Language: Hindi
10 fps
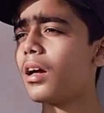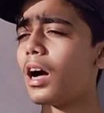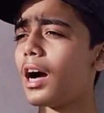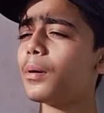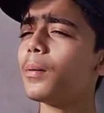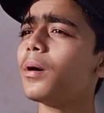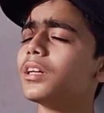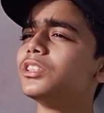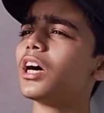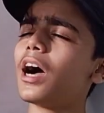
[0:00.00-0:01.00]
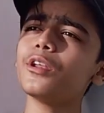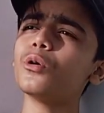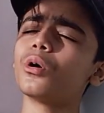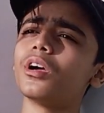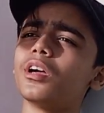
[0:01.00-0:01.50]
अब बस हम अनजान
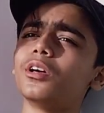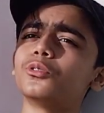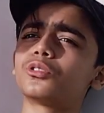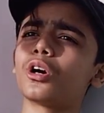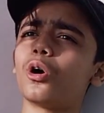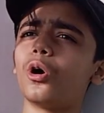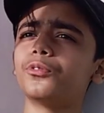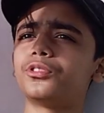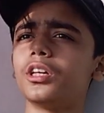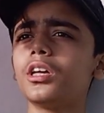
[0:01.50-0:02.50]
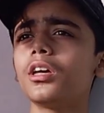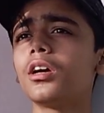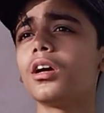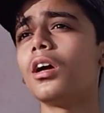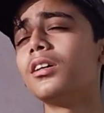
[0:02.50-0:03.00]
हो गए हैं उसके खौफ से
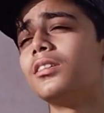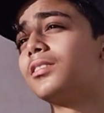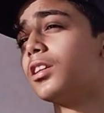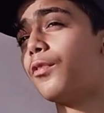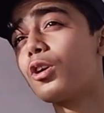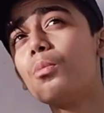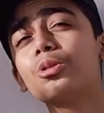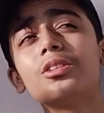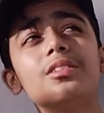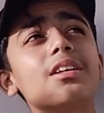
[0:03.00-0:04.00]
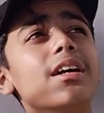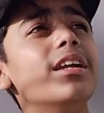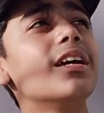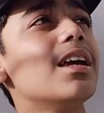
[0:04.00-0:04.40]
सफ़र को मुख्तर करने के लिए